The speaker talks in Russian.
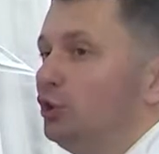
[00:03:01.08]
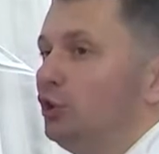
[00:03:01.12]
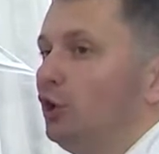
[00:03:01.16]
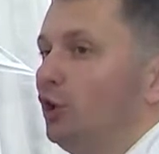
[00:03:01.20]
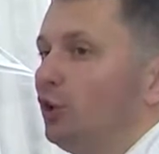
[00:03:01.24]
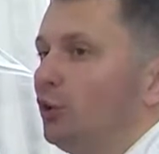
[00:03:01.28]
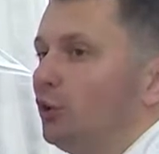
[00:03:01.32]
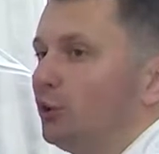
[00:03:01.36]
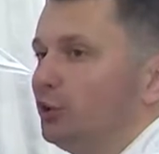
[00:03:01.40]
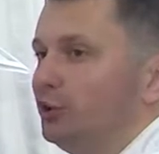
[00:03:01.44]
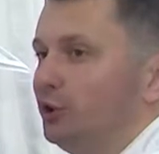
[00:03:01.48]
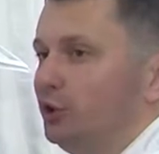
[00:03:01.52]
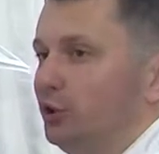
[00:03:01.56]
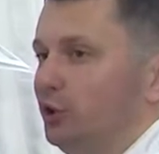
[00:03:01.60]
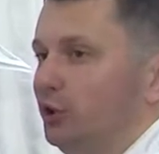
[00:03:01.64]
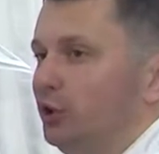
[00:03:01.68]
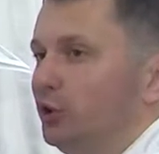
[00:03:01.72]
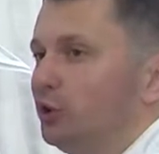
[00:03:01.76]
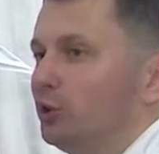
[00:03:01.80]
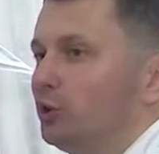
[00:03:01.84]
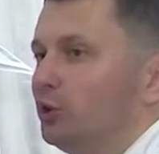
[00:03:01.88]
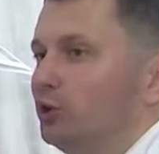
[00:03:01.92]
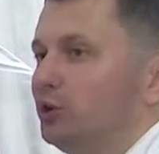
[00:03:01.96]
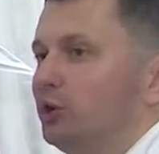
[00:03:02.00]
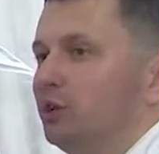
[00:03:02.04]
и сравнивать
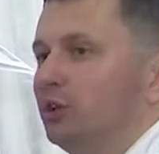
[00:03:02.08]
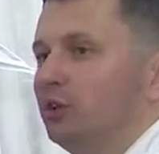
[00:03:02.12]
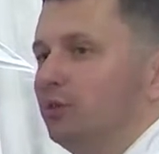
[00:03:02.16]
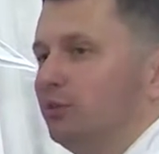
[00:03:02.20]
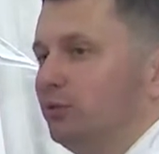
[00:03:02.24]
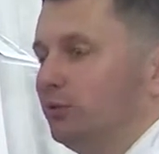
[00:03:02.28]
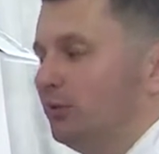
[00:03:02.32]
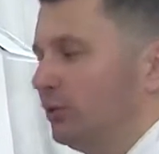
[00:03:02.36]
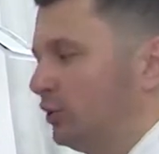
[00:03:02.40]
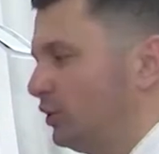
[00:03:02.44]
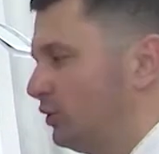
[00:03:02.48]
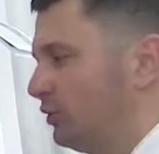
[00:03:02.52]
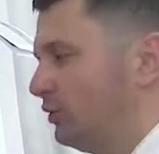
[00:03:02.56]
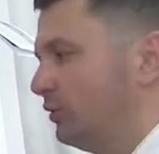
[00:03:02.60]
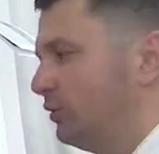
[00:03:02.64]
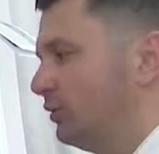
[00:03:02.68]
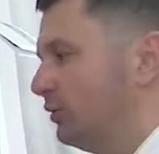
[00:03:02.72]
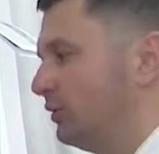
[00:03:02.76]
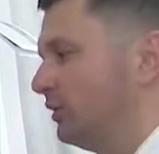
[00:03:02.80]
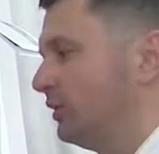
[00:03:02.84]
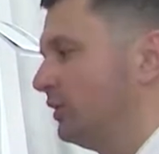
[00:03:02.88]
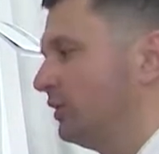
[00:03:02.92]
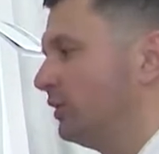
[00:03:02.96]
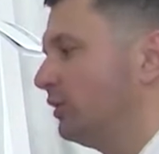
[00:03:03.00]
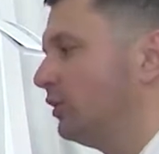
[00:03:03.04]
их на различных
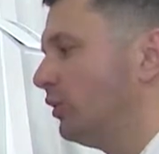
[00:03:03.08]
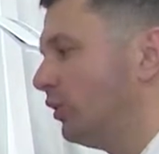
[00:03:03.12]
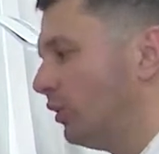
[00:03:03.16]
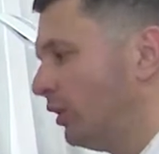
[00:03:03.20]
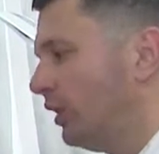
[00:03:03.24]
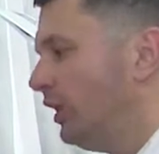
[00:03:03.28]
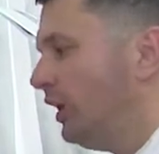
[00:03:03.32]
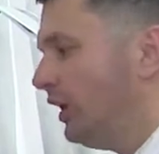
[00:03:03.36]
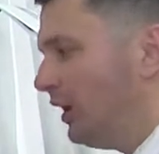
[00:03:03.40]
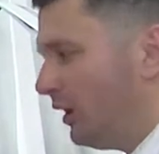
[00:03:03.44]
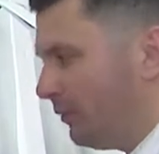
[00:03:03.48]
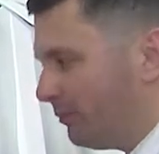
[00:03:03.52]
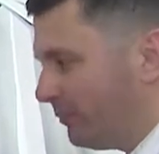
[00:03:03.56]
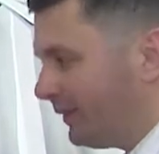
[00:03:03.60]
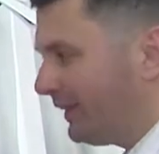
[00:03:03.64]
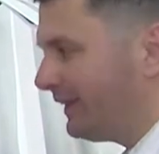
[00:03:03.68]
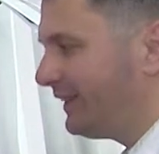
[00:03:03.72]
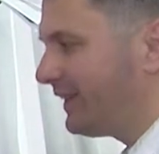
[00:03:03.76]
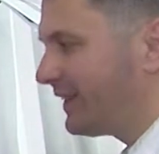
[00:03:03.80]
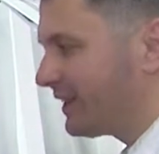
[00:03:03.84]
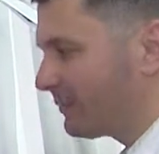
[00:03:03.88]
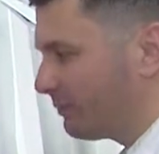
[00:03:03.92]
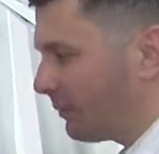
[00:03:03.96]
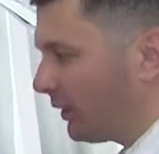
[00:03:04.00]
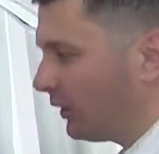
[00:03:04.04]
этапах, так как в
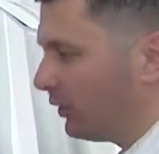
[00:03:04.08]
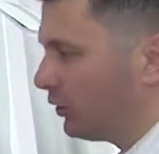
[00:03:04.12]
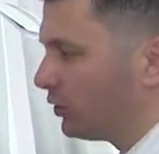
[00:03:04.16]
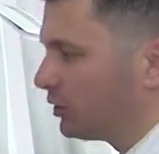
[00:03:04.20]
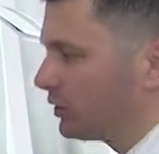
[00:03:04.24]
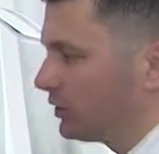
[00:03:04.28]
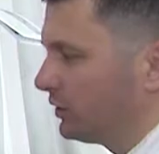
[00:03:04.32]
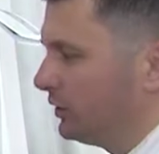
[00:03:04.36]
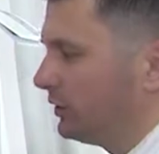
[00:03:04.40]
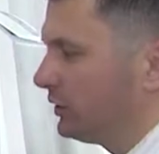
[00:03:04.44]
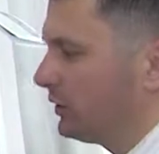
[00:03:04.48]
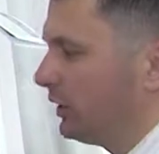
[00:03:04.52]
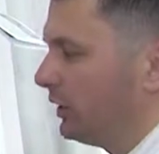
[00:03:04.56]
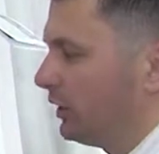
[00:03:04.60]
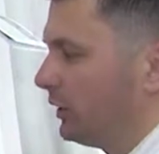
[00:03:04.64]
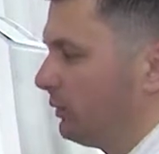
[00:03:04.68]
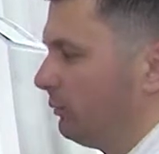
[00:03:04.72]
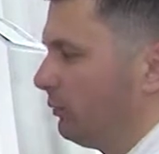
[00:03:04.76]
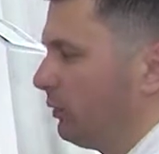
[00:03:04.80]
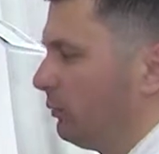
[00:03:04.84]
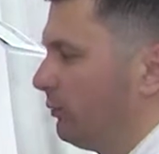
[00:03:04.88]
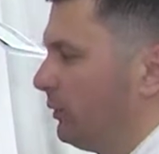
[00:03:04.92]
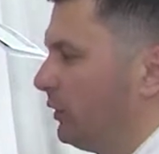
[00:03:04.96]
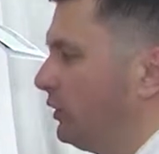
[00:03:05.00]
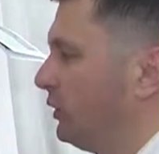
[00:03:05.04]
большинстве случаев
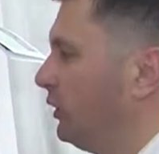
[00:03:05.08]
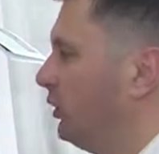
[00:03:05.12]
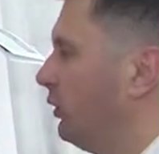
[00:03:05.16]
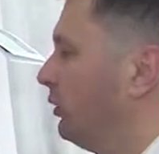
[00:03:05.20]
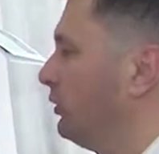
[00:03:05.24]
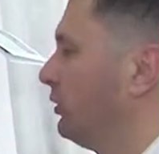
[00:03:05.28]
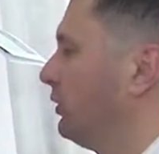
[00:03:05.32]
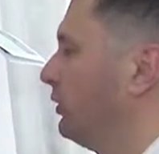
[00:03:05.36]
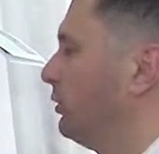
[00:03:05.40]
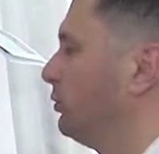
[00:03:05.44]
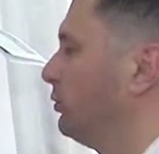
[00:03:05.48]
лечение волос